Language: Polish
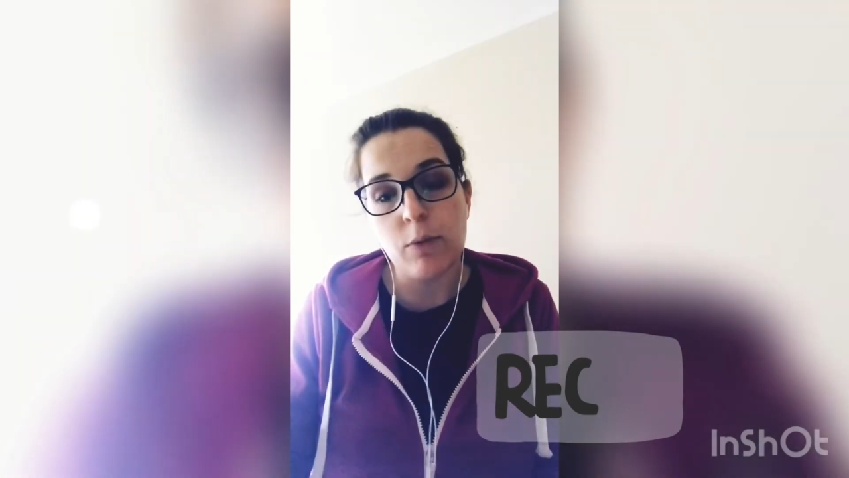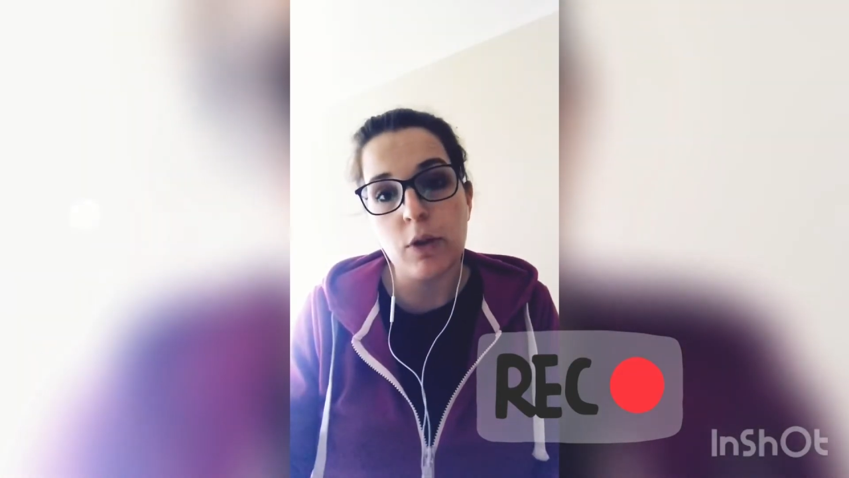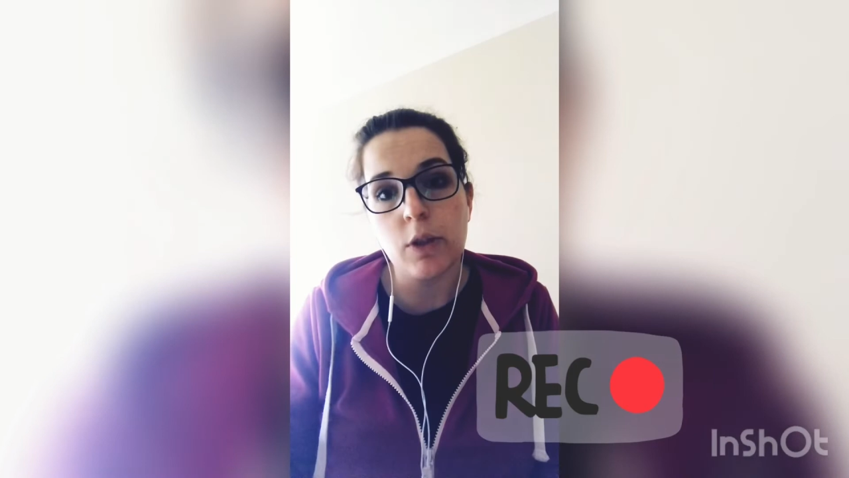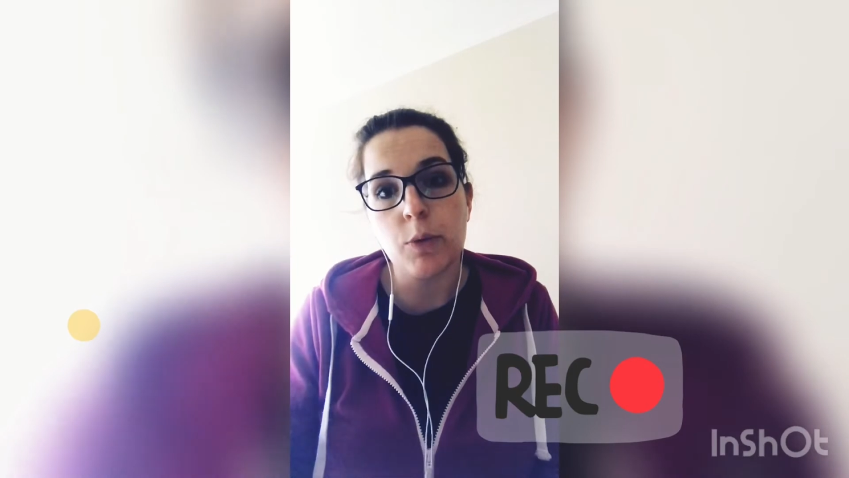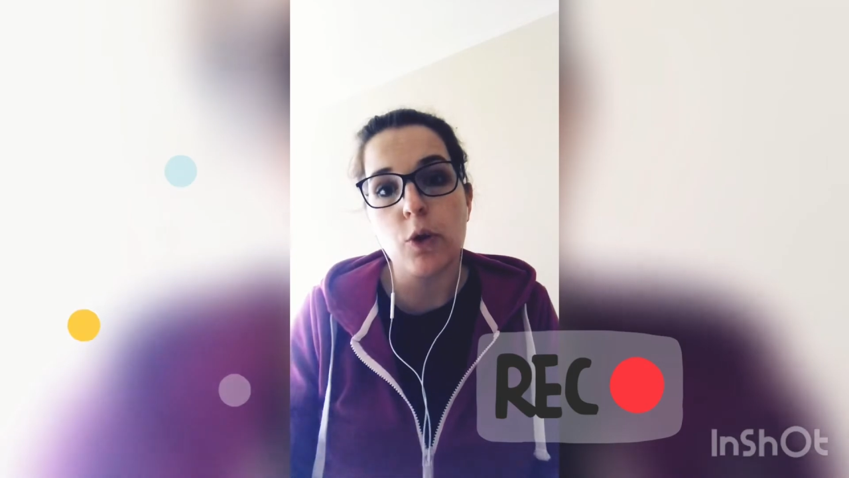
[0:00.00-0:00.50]

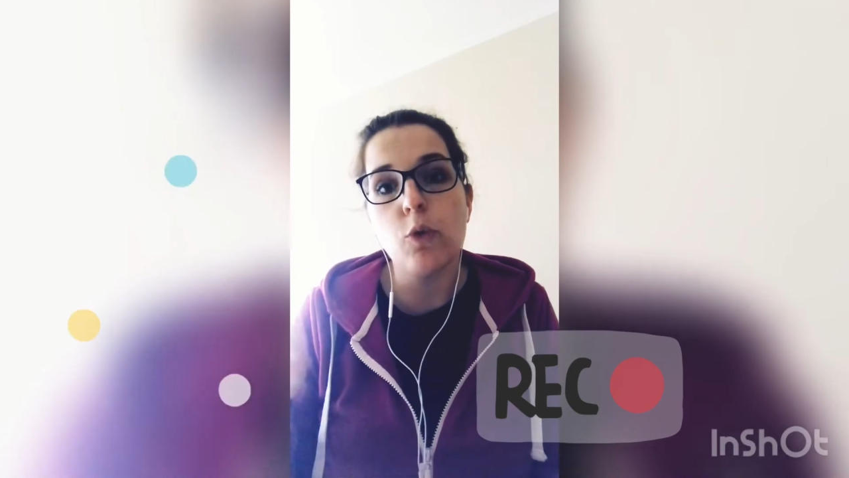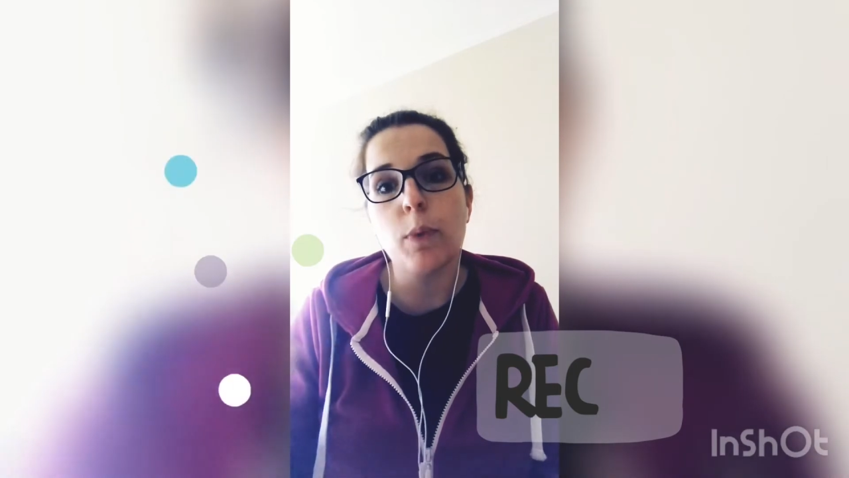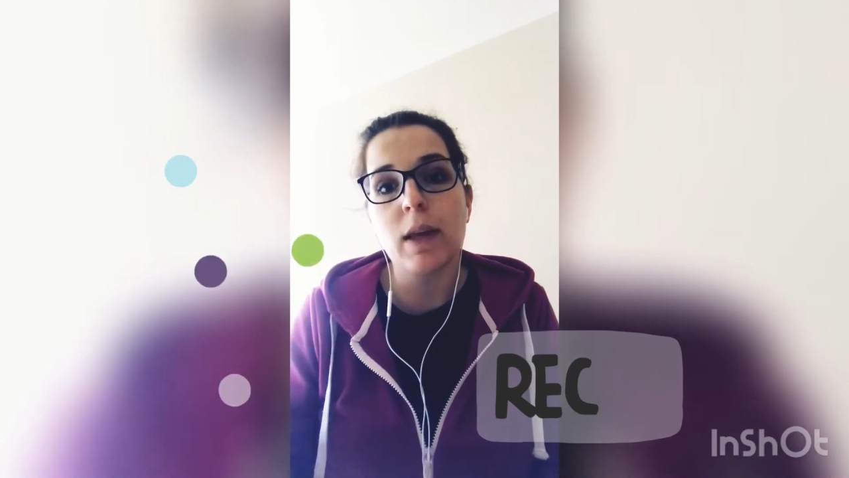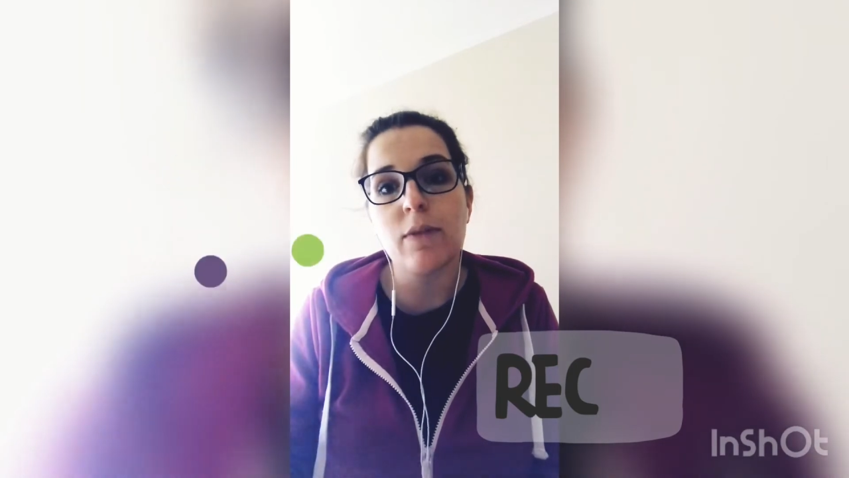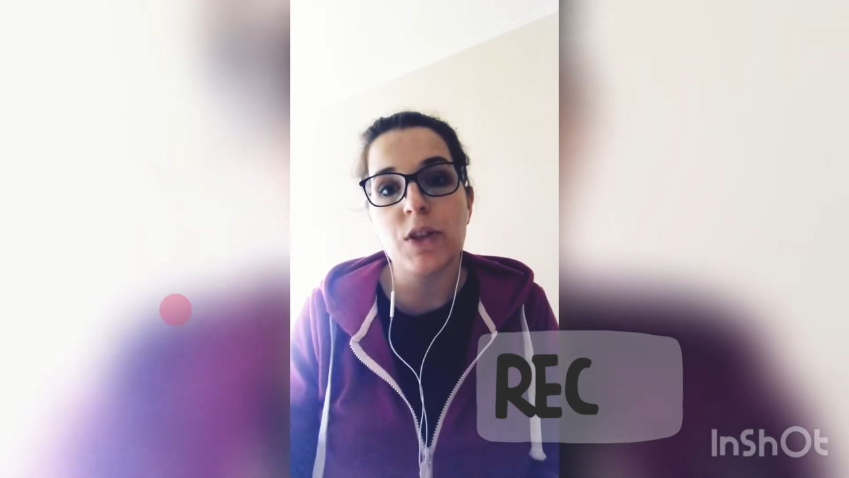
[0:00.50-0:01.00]
dolnym rogu
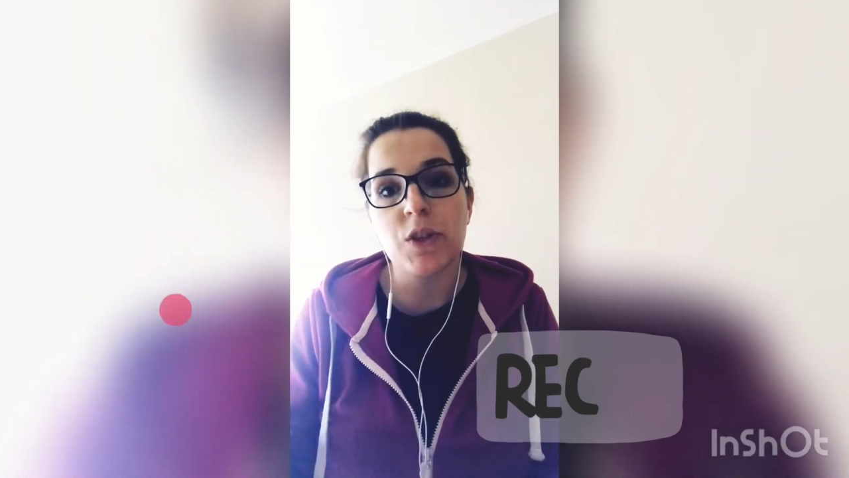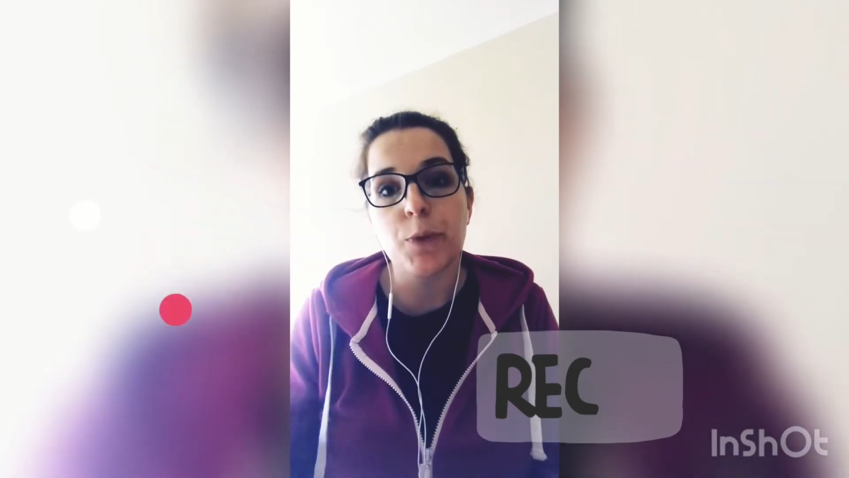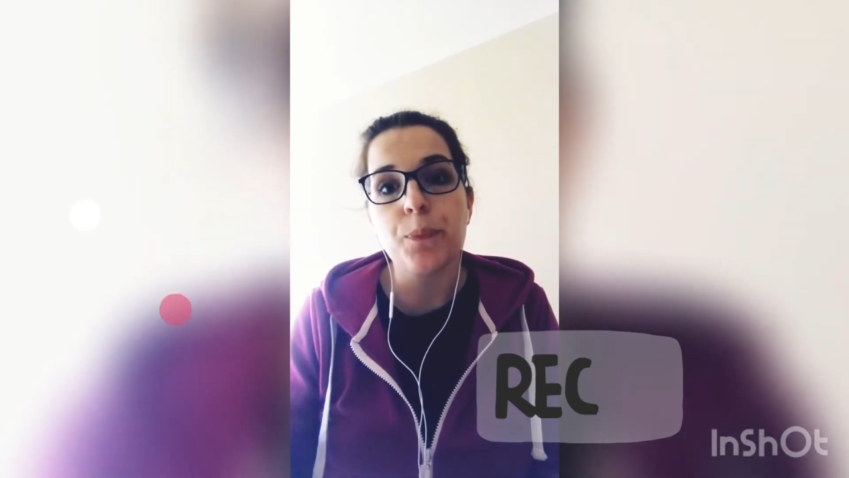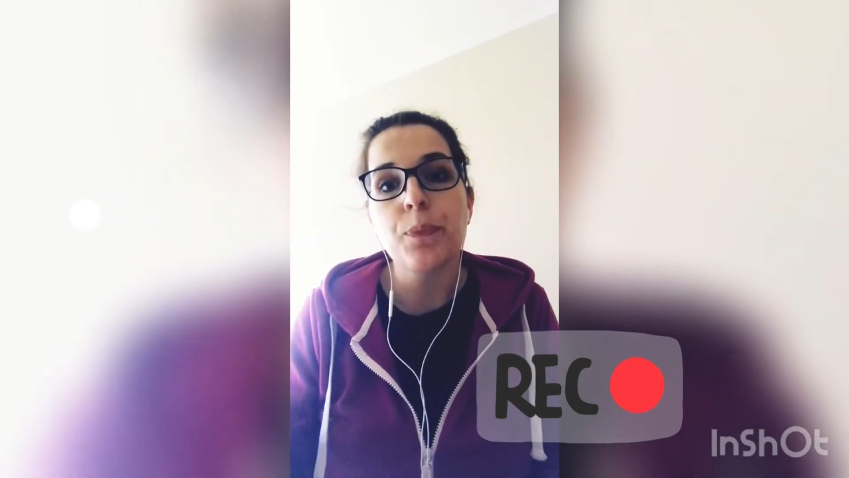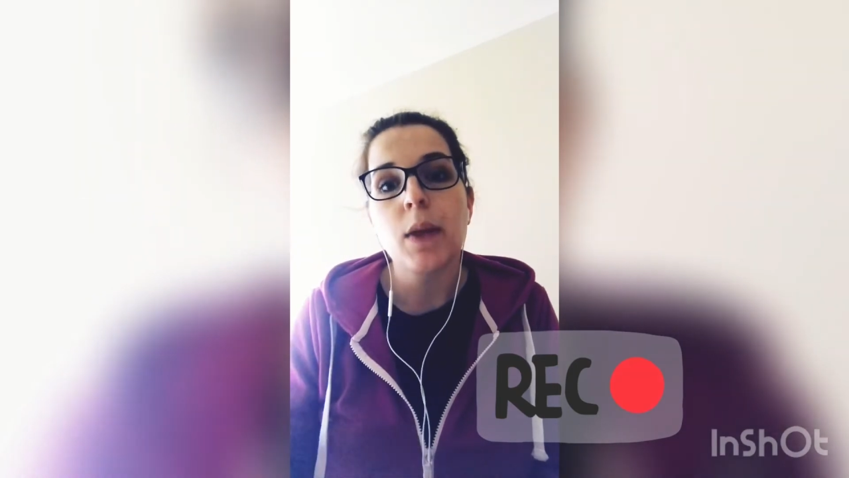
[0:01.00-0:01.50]
pojawia się